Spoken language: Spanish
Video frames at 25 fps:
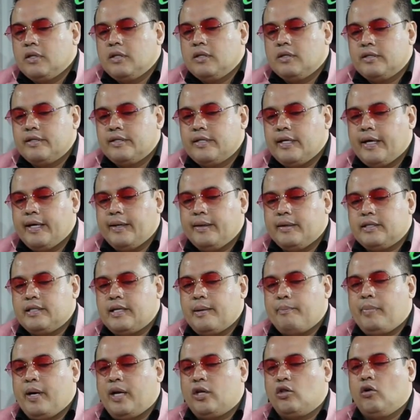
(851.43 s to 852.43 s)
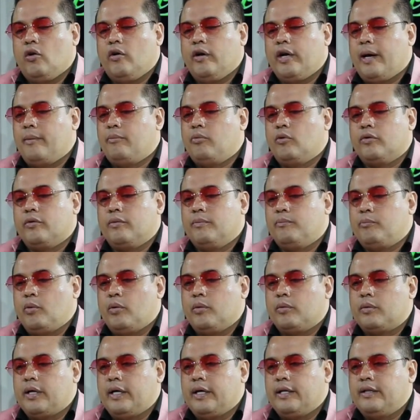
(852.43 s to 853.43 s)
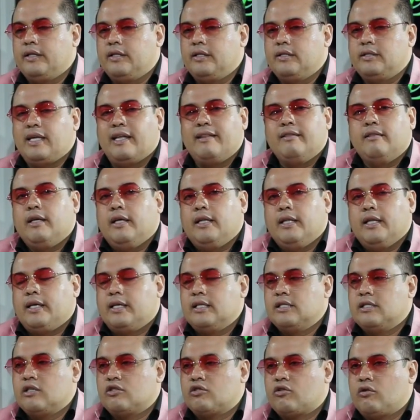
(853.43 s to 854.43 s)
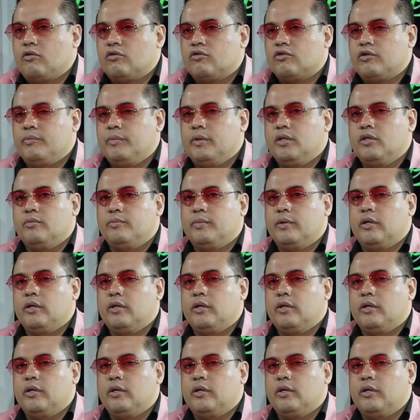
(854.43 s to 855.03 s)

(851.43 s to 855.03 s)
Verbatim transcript: se, se, perdona por, porque se entiende que es desconocimiento,